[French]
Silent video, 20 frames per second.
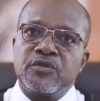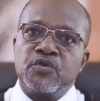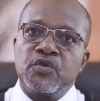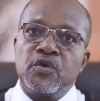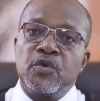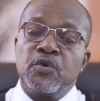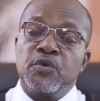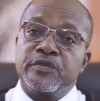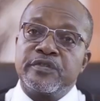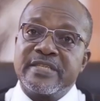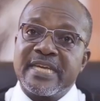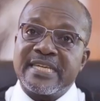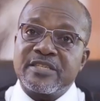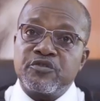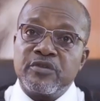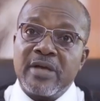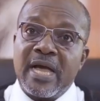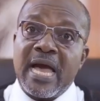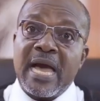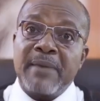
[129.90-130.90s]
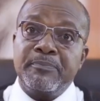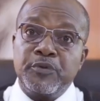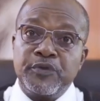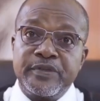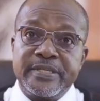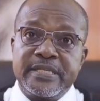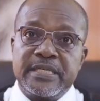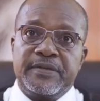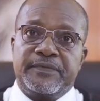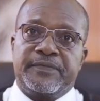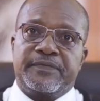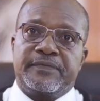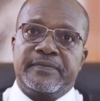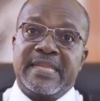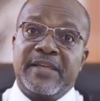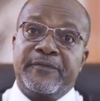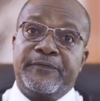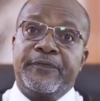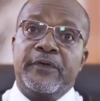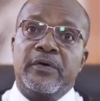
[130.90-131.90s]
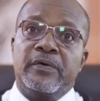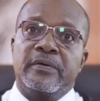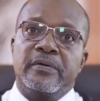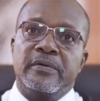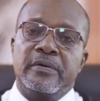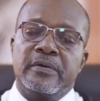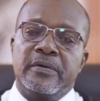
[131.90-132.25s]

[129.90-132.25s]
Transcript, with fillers: sur l'utilisation abusive des fonds